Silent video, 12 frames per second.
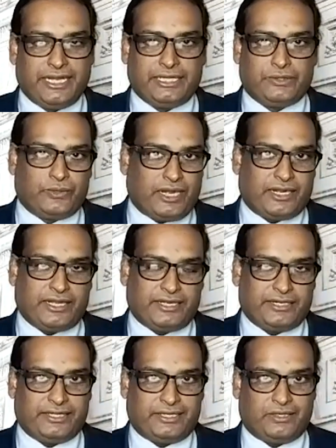நேட்டோ
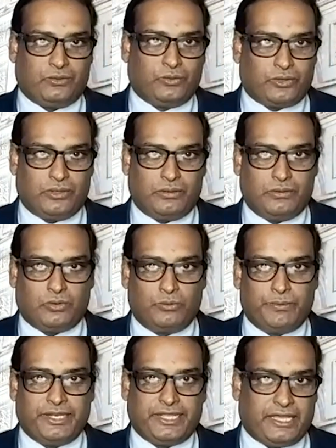நாடான
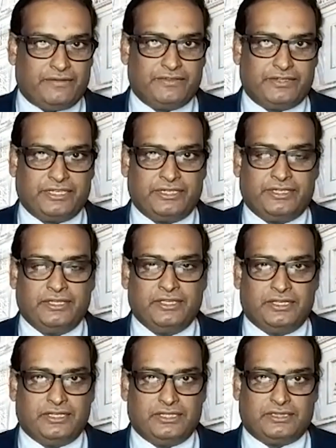ருமேனியாவிற்கு
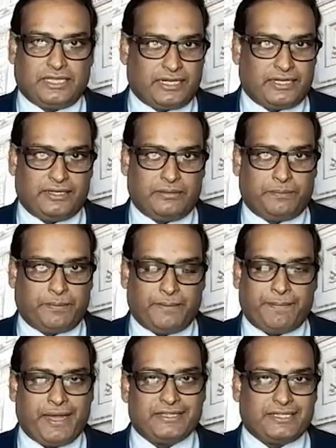தங்க
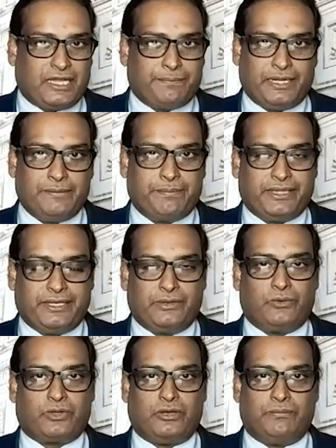பாதுகாப்பு
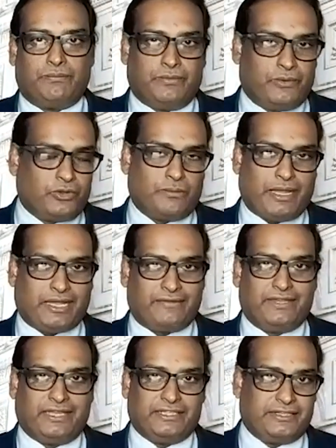அளிப்பதன் நோக்கம்
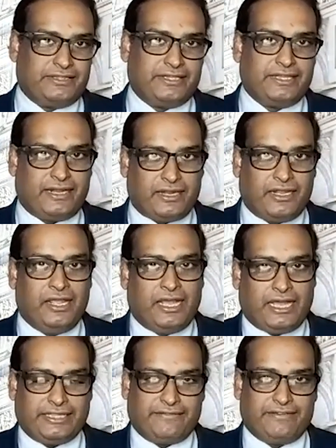நோக்கமாகவே அது இருந்தது
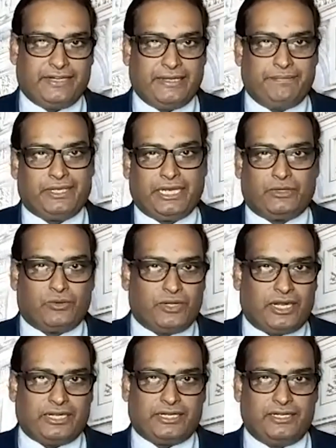அதை விட நேட்டோ
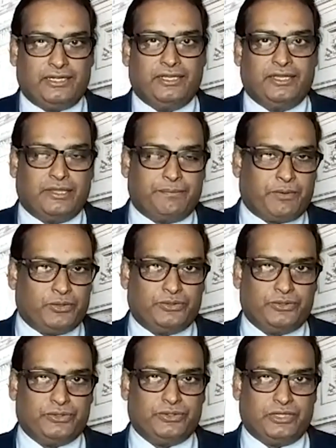நாடுகள்
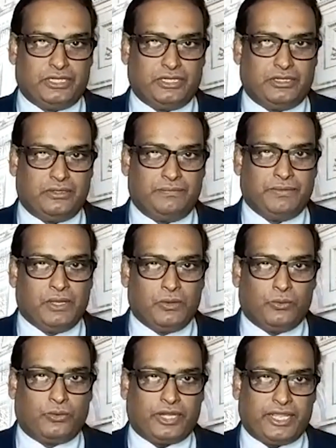இப்பொழுது
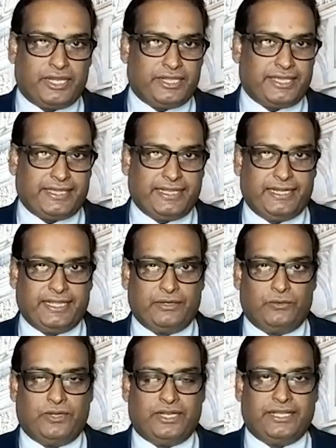உக்ரேனிய
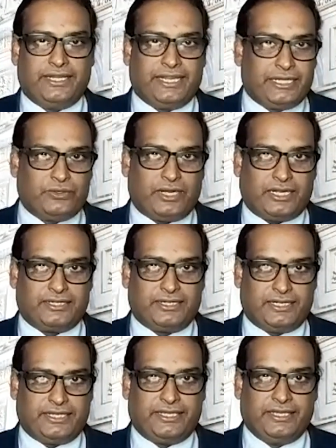எல்லையில் உள்ள நேட்டோ
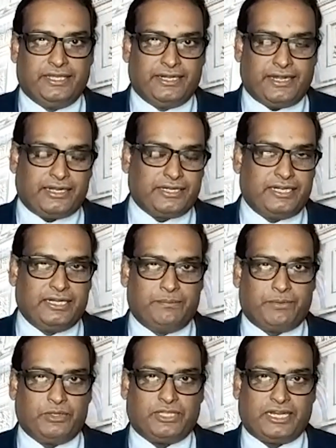நாடுகளை
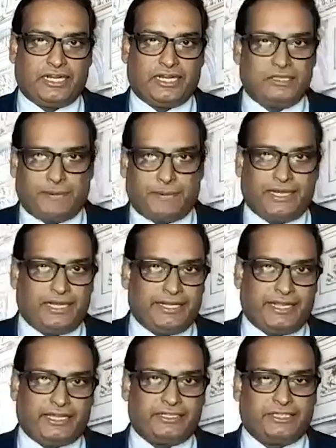நாடுகளில் இப்பொழுது தங்களது படைகளை
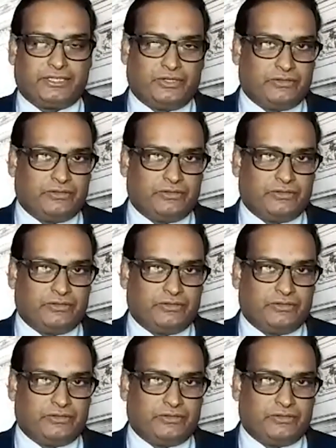நகர்த்தி